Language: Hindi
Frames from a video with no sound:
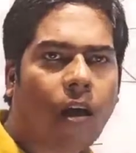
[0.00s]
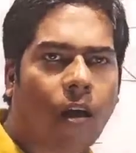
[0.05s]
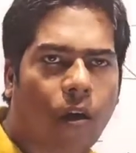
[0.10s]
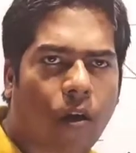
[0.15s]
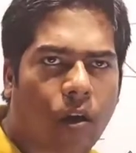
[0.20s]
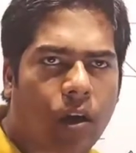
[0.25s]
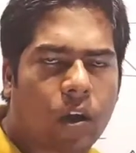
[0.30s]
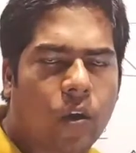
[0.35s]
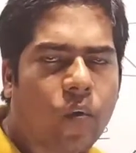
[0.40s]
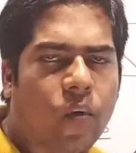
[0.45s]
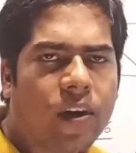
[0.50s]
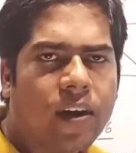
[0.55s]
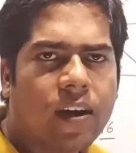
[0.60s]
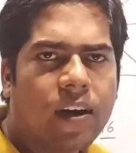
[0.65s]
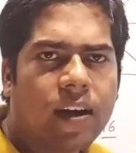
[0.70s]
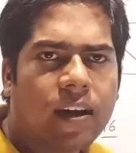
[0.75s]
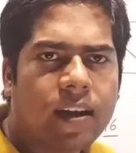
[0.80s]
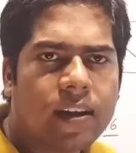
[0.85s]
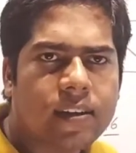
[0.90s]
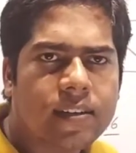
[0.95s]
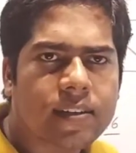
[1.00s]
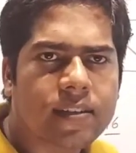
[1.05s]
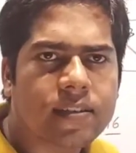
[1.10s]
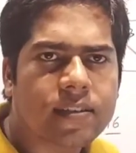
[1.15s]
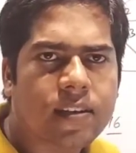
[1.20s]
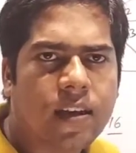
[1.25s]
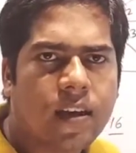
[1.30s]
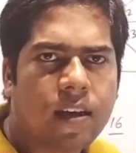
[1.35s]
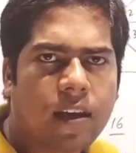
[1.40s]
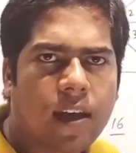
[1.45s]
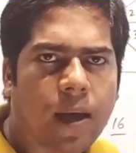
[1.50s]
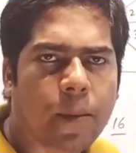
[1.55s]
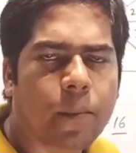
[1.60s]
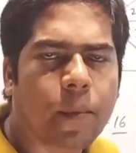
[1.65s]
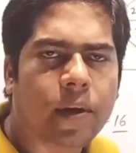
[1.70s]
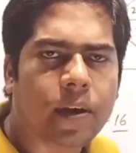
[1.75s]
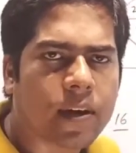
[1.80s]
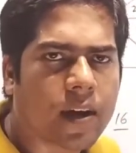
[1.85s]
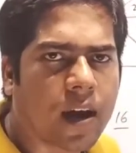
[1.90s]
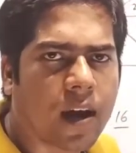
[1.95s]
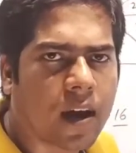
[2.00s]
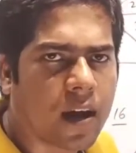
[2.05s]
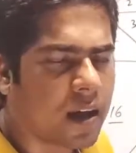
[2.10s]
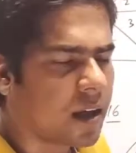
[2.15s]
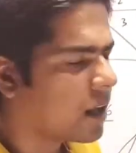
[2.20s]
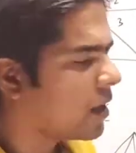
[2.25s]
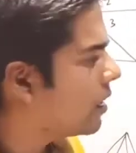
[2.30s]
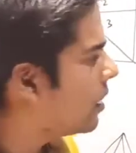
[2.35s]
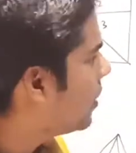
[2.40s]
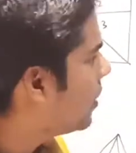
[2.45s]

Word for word: और कोई ट्रेंगल्स की संख्या बन रहा है